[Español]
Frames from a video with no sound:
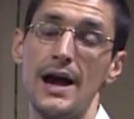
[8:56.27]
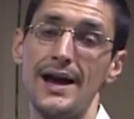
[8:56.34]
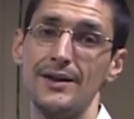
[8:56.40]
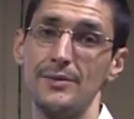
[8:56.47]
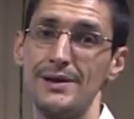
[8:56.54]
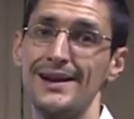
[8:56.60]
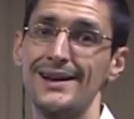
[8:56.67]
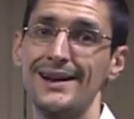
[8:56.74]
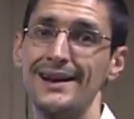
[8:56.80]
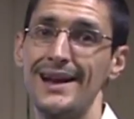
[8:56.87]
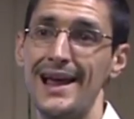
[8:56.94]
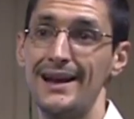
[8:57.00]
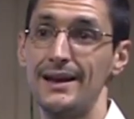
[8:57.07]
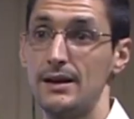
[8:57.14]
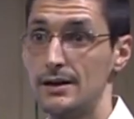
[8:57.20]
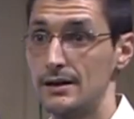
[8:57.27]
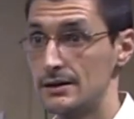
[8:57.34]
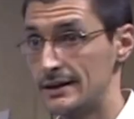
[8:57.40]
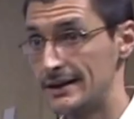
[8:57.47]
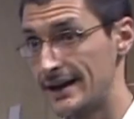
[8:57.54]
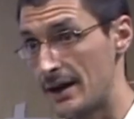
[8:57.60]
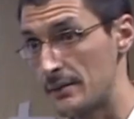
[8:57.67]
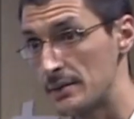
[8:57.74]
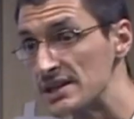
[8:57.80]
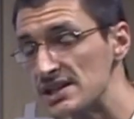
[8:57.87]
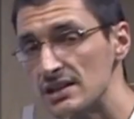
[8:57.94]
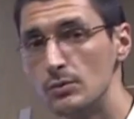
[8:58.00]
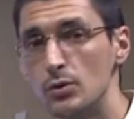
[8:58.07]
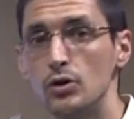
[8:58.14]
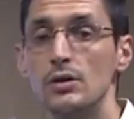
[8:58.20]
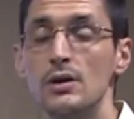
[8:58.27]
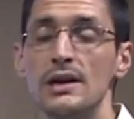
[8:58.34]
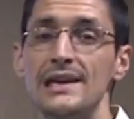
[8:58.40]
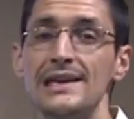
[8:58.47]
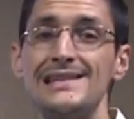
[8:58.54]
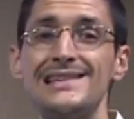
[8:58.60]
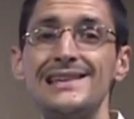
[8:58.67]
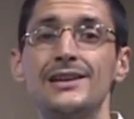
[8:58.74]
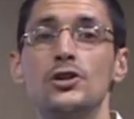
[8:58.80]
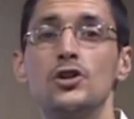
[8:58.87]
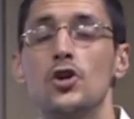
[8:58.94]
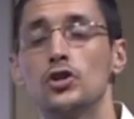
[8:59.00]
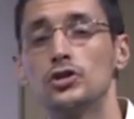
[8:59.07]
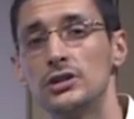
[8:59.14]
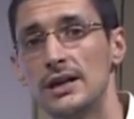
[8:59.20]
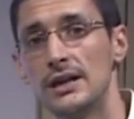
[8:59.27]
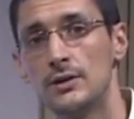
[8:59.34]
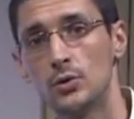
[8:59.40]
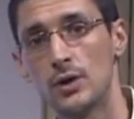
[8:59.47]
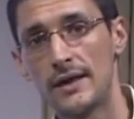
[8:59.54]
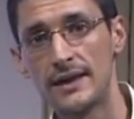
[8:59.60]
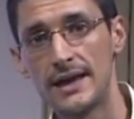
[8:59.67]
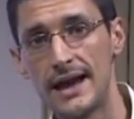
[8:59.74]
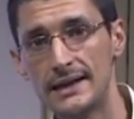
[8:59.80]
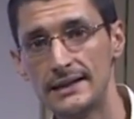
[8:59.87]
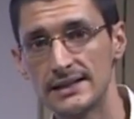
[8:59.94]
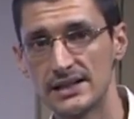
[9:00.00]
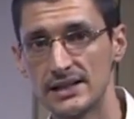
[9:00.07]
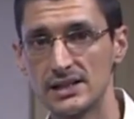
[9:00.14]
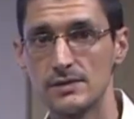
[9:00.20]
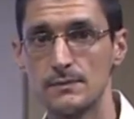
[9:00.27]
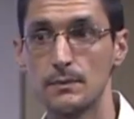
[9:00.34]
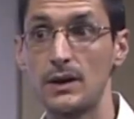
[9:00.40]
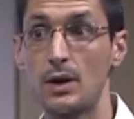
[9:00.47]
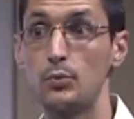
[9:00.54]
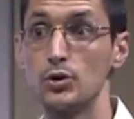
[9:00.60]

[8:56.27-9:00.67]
a nivel renal gravísimo y si no tiene una diálisis,